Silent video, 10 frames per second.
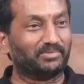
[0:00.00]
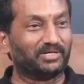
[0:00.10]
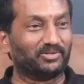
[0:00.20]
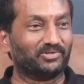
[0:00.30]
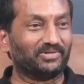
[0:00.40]

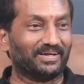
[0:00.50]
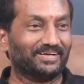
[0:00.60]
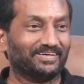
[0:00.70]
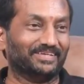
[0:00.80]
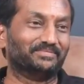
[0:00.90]
నెంబర్ టూ ఉన్న
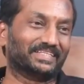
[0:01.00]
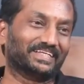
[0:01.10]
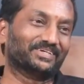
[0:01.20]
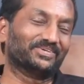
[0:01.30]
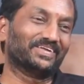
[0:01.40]
వాళ్ళను నెంబర్
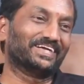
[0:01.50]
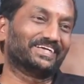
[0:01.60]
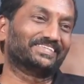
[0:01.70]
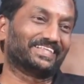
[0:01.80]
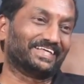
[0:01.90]
త్రీ ఉన్న వాళ్ళని
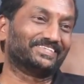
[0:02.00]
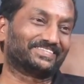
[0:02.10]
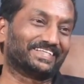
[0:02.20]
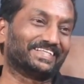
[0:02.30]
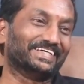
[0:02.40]
అడిగితే
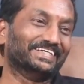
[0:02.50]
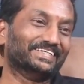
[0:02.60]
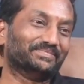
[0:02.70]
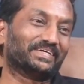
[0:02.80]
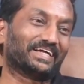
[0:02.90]
తెలుస్తుంది
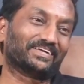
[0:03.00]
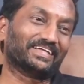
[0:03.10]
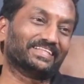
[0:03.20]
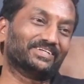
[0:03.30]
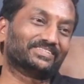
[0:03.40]
మీరు
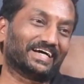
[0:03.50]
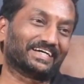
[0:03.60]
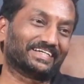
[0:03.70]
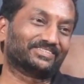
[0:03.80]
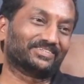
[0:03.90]
రఘునందన్
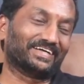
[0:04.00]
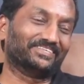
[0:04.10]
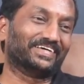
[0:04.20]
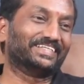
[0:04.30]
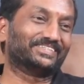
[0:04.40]

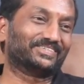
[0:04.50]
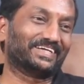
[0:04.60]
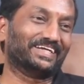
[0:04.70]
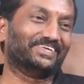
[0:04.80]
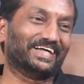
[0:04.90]
సహకరిస్తురా
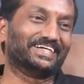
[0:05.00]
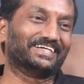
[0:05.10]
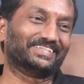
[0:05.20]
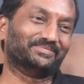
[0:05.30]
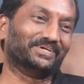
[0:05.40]
వేధిస్తురా అని
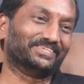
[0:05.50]
వాళ్ళని అడిగితే